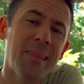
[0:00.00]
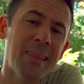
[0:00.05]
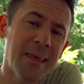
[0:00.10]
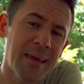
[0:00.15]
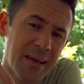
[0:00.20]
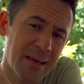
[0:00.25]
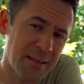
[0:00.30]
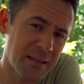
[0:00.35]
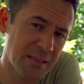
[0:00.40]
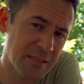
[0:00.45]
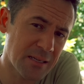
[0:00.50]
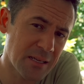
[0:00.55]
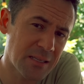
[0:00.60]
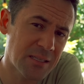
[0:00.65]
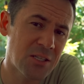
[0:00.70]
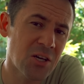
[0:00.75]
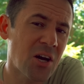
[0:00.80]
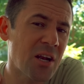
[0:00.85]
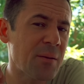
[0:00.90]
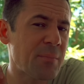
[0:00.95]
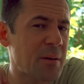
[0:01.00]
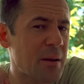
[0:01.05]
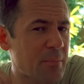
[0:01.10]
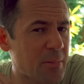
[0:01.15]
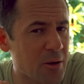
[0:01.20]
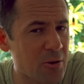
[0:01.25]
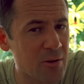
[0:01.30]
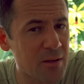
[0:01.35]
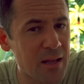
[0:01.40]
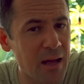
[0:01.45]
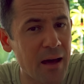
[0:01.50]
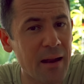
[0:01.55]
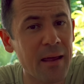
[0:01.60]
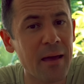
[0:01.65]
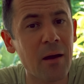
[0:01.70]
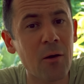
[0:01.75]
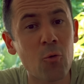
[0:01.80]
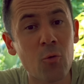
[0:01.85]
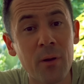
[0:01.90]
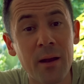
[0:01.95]
link in descrizione per
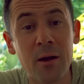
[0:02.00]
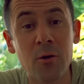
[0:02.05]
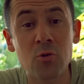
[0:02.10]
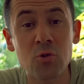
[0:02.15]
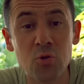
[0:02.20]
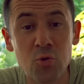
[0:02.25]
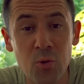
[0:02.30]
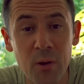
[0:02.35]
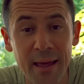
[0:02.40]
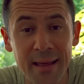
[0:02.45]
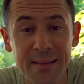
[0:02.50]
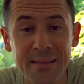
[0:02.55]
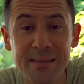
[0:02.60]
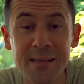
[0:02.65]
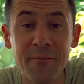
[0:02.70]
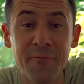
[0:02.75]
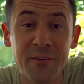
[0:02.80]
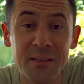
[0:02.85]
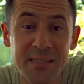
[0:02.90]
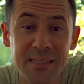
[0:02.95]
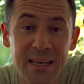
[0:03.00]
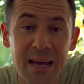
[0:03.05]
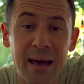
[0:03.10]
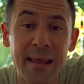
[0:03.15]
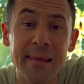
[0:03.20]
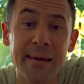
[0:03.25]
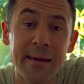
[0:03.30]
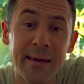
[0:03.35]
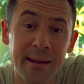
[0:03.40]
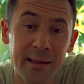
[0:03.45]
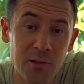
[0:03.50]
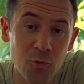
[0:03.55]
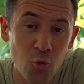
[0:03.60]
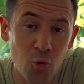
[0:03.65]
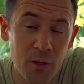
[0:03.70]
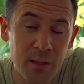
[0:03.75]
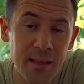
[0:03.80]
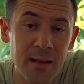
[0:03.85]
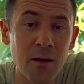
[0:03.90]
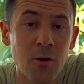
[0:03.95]
prenotare una consulenza fiscale
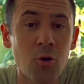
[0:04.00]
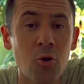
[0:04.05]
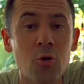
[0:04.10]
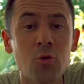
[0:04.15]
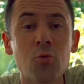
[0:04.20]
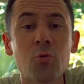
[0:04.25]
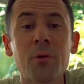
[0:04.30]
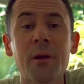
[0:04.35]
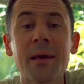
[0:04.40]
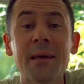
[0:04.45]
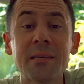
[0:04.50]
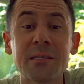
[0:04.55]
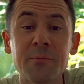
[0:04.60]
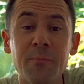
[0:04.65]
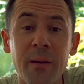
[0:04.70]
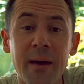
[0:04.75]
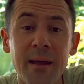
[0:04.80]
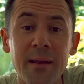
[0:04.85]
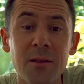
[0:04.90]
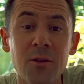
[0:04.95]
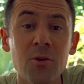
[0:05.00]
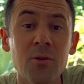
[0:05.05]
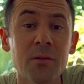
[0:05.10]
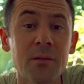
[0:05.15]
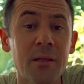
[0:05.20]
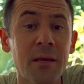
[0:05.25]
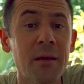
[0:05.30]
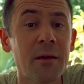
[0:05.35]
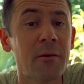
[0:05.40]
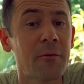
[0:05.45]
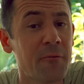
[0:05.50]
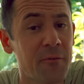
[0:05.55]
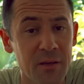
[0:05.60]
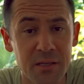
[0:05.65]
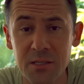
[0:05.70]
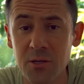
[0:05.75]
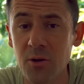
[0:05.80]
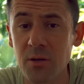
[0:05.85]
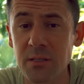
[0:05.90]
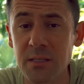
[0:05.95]
gratuita con un esperto di
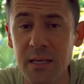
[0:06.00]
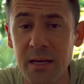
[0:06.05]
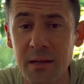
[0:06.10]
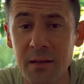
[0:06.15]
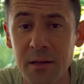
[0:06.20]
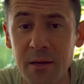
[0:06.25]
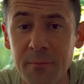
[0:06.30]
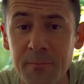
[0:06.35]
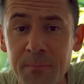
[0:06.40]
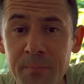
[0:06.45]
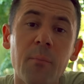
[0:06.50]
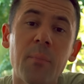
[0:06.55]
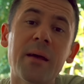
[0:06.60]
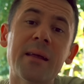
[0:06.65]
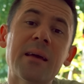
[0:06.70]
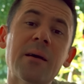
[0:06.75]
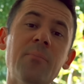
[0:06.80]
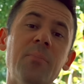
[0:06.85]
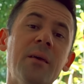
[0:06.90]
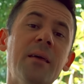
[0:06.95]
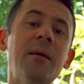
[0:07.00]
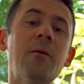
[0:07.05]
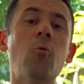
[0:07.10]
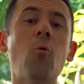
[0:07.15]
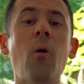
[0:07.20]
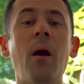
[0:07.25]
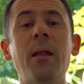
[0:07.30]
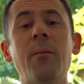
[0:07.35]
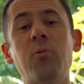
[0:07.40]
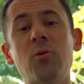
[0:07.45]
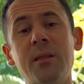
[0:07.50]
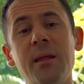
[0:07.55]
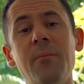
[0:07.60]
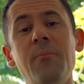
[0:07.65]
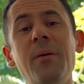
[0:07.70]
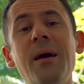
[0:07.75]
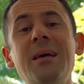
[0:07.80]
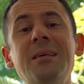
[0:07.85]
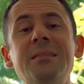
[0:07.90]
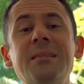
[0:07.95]
FiscoZen per capire quale
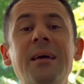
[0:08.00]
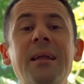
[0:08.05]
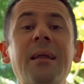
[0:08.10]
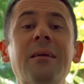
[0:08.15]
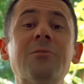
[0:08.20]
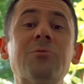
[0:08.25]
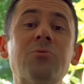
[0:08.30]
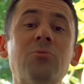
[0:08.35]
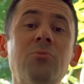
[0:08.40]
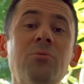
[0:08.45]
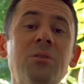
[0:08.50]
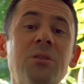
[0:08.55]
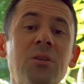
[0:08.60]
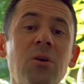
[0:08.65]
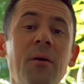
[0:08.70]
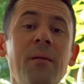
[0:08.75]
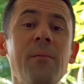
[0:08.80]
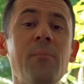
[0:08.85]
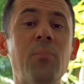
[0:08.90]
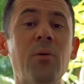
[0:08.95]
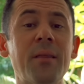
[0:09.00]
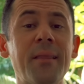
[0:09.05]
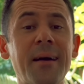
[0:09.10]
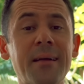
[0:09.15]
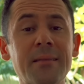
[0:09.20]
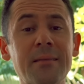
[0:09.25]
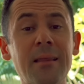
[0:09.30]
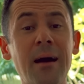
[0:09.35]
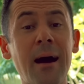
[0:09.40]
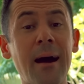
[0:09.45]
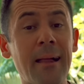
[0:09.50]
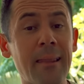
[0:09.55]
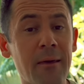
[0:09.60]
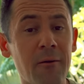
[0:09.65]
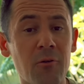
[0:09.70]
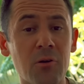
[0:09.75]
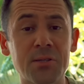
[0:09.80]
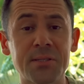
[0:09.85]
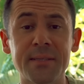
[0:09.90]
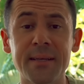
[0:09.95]
potrebbe essere la soluzione più adatta alle
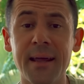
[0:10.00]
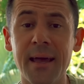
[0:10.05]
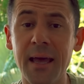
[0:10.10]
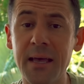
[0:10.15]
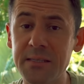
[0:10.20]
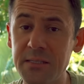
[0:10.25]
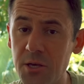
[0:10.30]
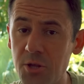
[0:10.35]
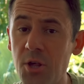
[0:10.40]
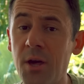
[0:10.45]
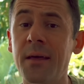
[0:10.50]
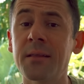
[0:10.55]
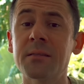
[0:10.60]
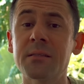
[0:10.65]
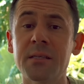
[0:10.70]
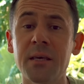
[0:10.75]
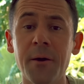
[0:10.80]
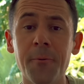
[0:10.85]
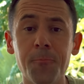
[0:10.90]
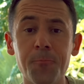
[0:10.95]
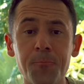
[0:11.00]
vostre esigenze.